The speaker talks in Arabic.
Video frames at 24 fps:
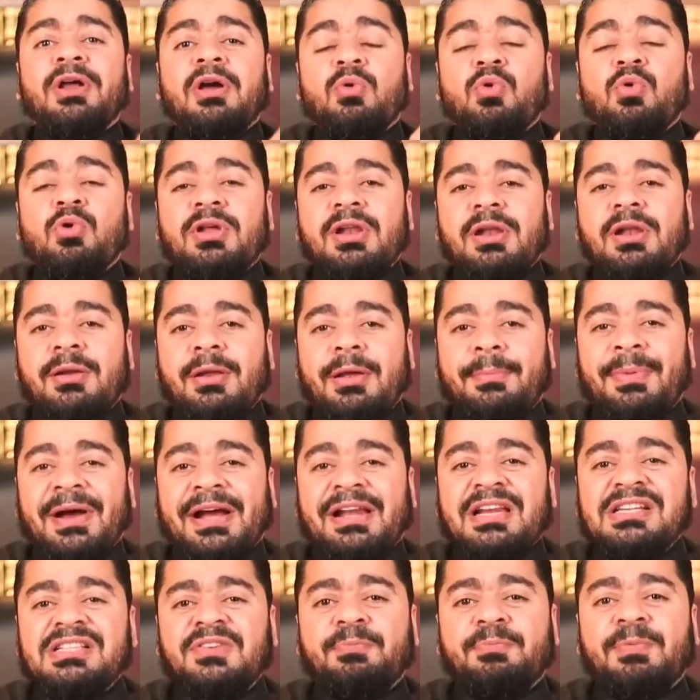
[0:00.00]

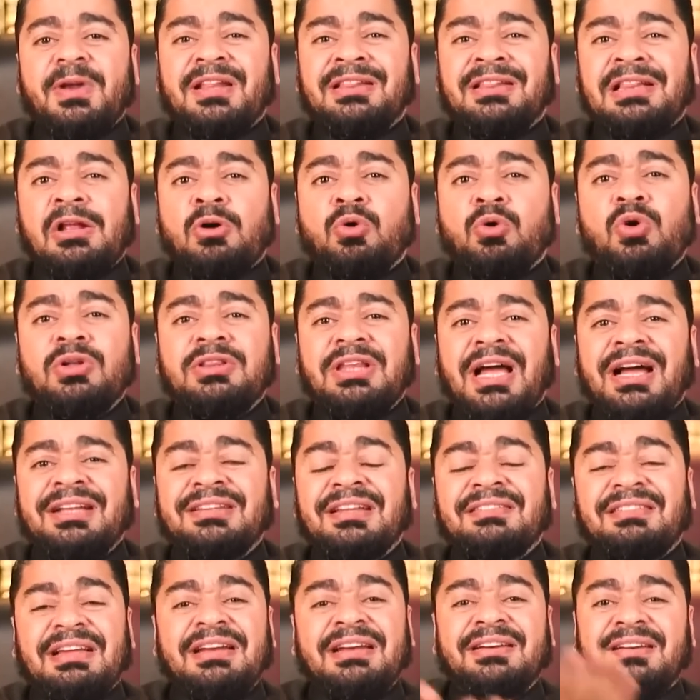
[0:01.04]
والمجلس في مرآة العقول
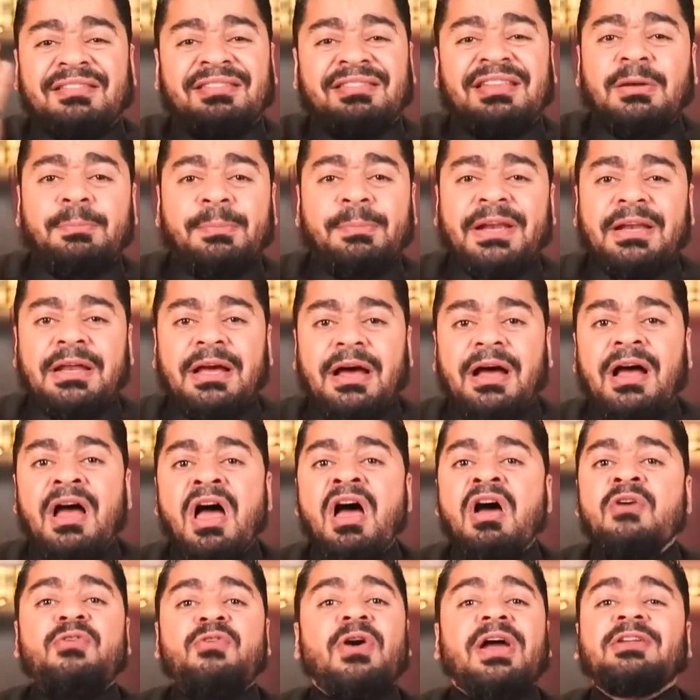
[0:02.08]
تحدث عن كثير منها
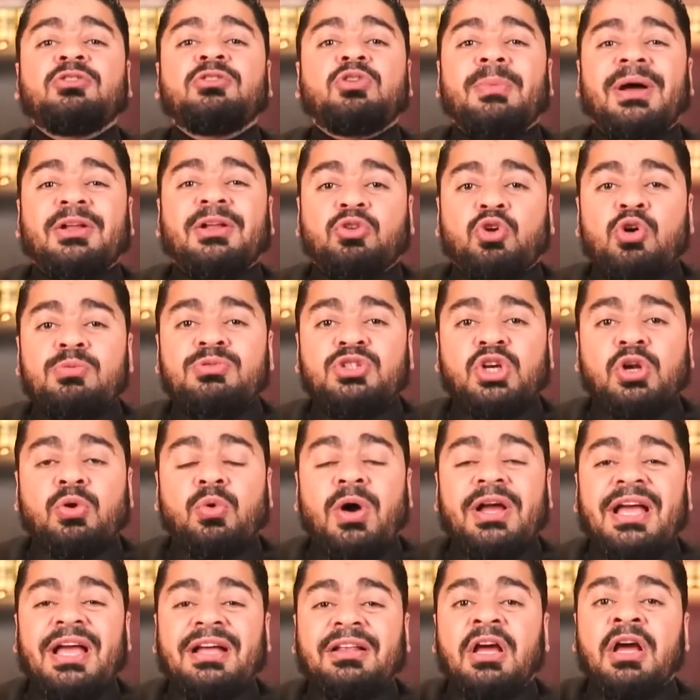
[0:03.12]
فانتم ما عندكمش
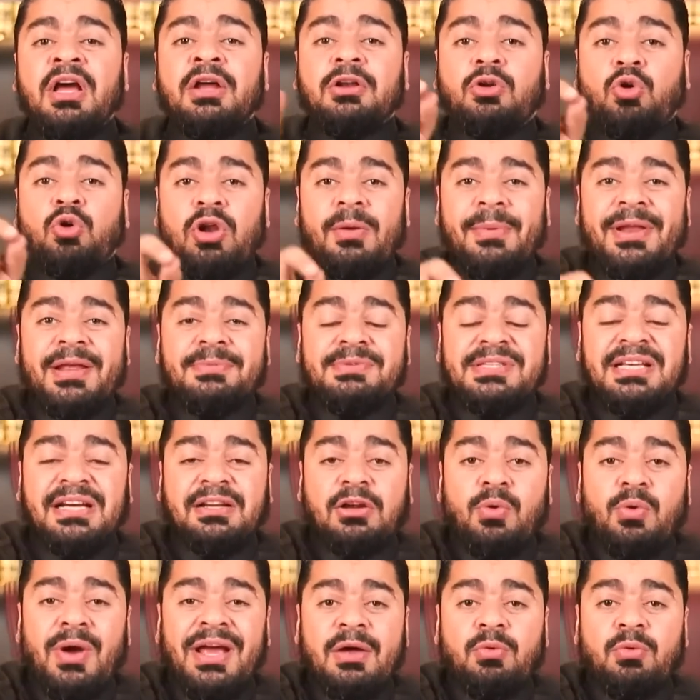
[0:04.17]
روايات كل ما نمسك
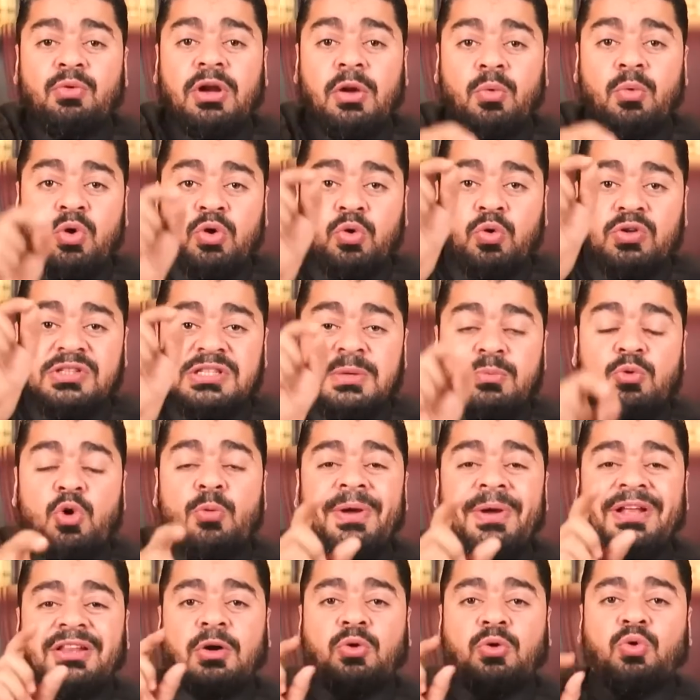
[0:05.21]
روايه ونلزمكم
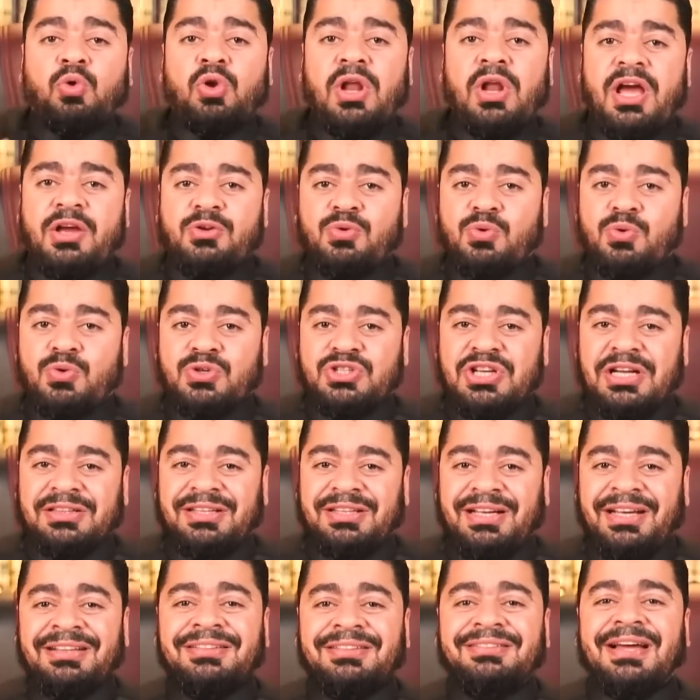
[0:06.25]
بها تقولوا لا يوجد
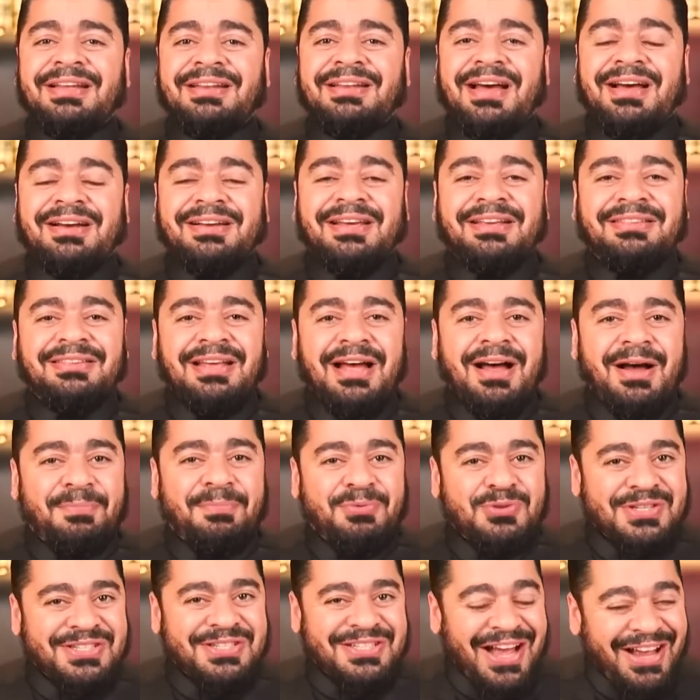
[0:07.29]
عندنا
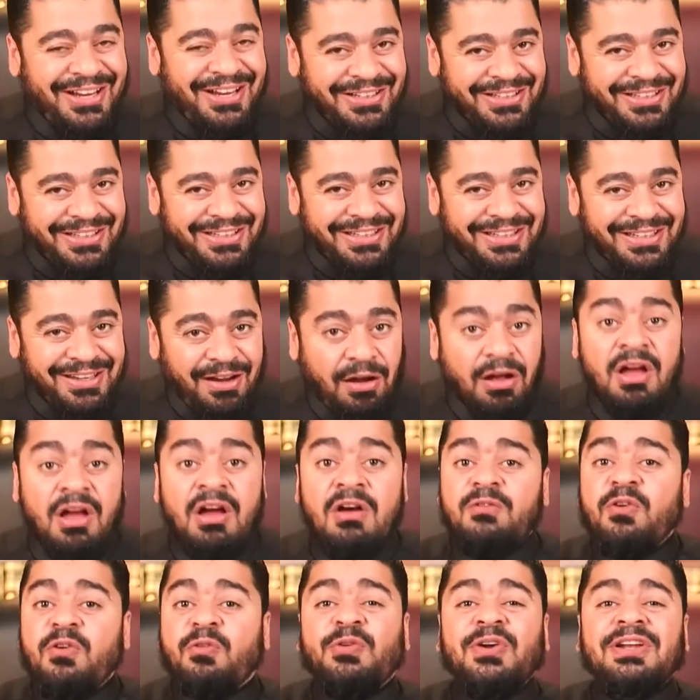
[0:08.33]
كتاب صحيح
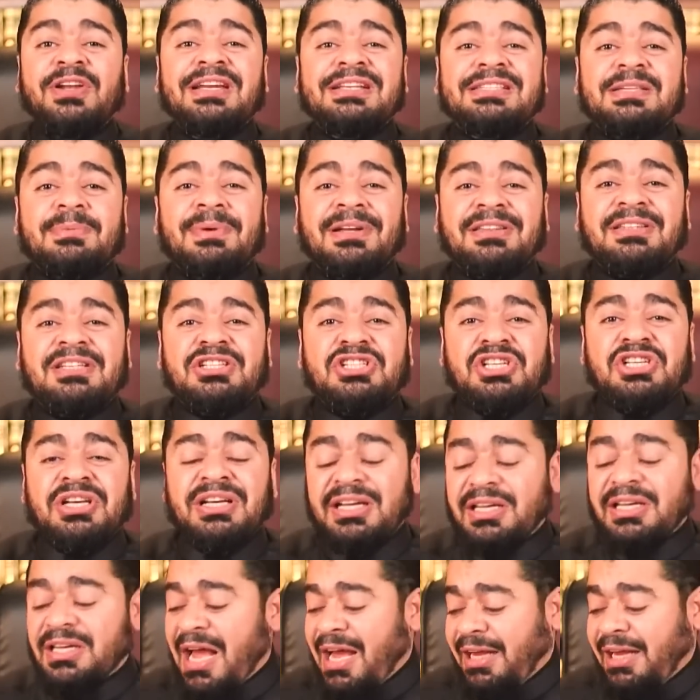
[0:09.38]
ففين يا سماحه
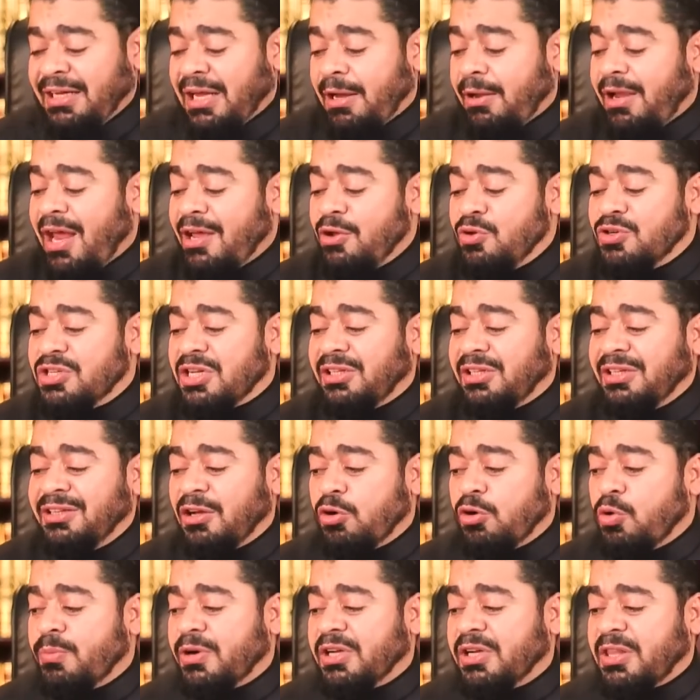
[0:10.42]
الشيخ يحيى لا يوجد
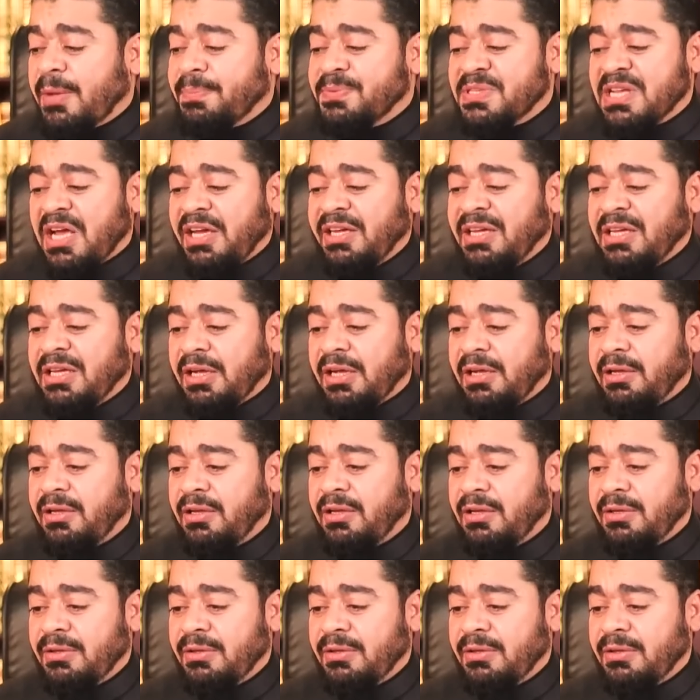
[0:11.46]
عندكم كتاب صحيح